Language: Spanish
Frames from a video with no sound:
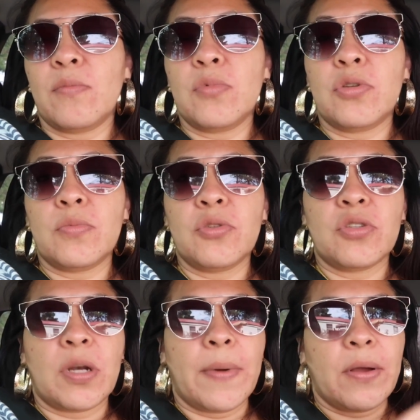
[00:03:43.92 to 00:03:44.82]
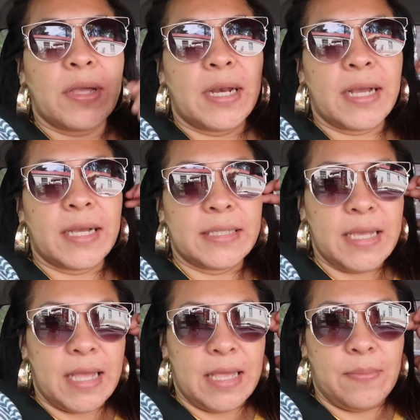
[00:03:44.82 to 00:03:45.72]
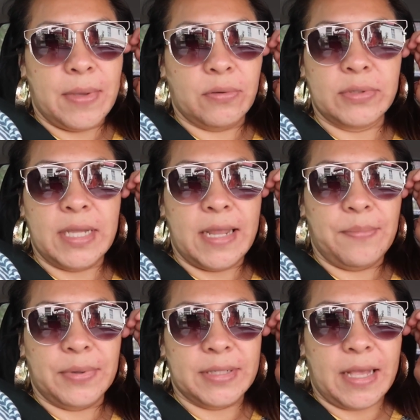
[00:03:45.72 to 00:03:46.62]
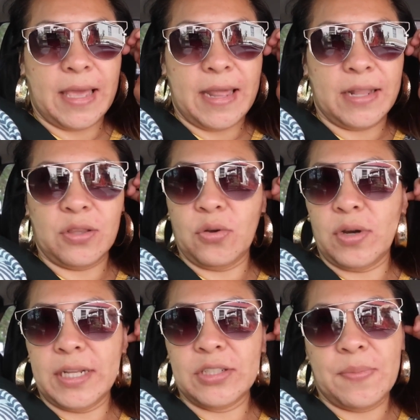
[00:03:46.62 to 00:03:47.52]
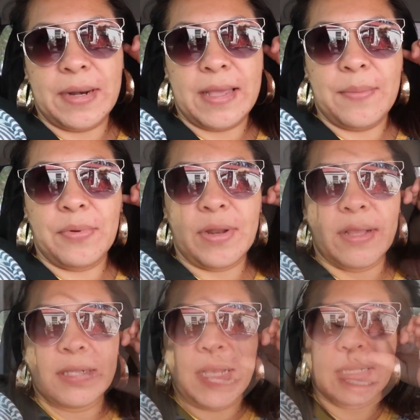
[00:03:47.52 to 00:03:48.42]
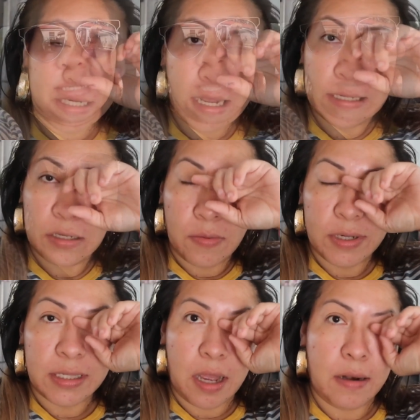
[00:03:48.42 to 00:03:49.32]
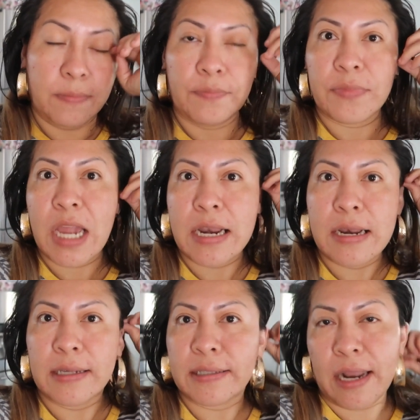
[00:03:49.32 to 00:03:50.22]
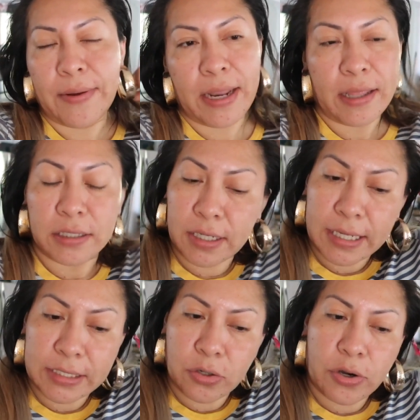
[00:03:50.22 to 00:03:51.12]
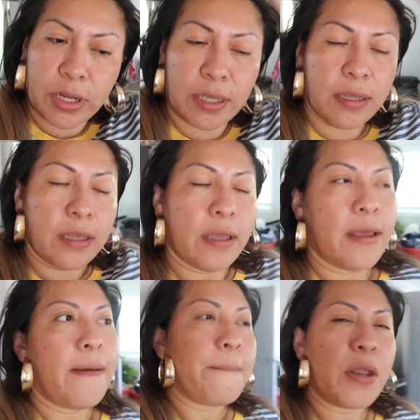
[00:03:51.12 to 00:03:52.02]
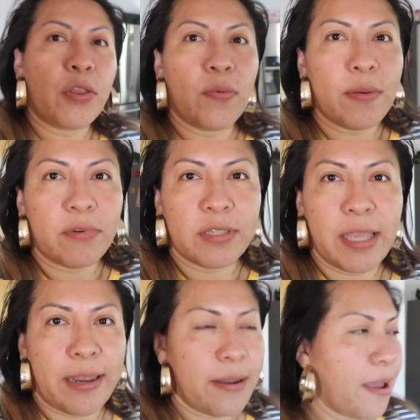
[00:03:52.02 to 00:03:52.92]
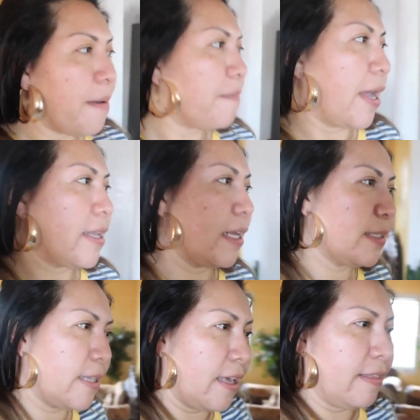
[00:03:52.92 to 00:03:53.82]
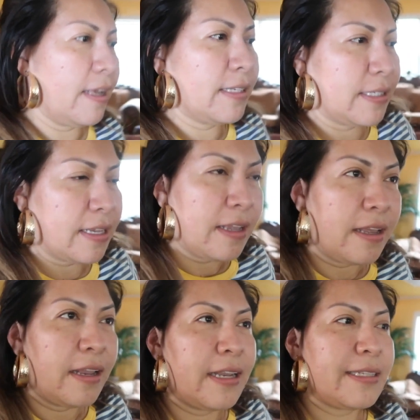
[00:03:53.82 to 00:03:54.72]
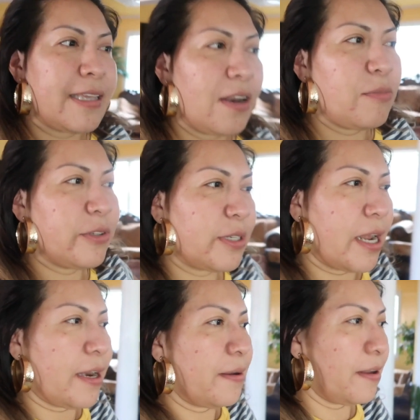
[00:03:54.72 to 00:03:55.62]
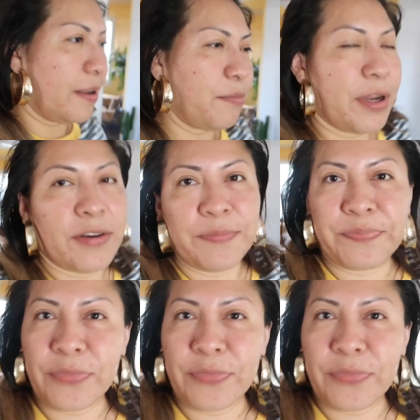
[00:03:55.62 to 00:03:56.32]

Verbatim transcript: tengo mucho, mucho trabajo aquí en la casa y me gustaría pues que quedara todo liso para ya poder... Chicas, chicas, ¿cómo están? Ya ni les grabé nada, chicas, sorry pero anduvimos en varias tiendas les quiero mostrar bueno